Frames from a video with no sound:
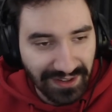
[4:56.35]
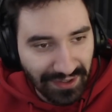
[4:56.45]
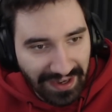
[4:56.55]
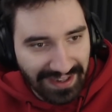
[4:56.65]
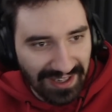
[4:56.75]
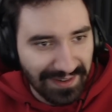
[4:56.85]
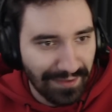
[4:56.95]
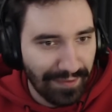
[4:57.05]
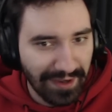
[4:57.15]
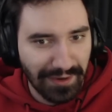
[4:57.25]
To nagle
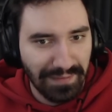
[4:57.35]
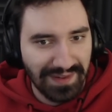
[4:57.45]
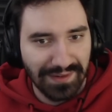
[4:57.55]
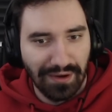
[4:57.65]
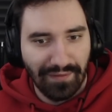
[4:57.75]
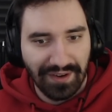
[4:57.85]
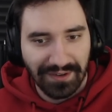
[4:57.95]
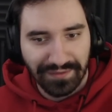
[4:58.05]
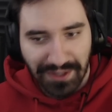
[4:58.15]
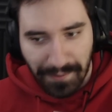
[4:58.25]
cofają bez słowa,
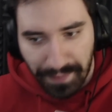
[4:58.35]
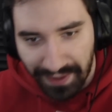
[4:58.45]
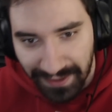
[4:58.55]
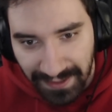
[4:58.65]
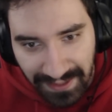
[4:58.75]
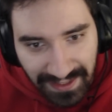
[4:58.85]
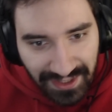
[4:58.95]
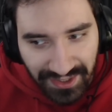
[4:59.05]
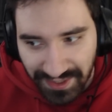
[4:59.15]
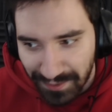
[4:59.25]
no w dupę.
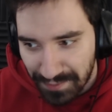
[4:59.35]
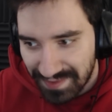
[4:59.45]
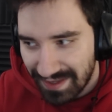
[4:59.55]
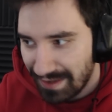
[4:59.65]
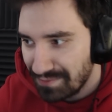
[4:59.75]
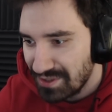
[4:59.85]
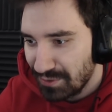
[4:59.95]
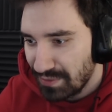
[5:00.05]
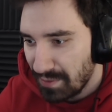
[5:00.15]
I uznałem, że tutaj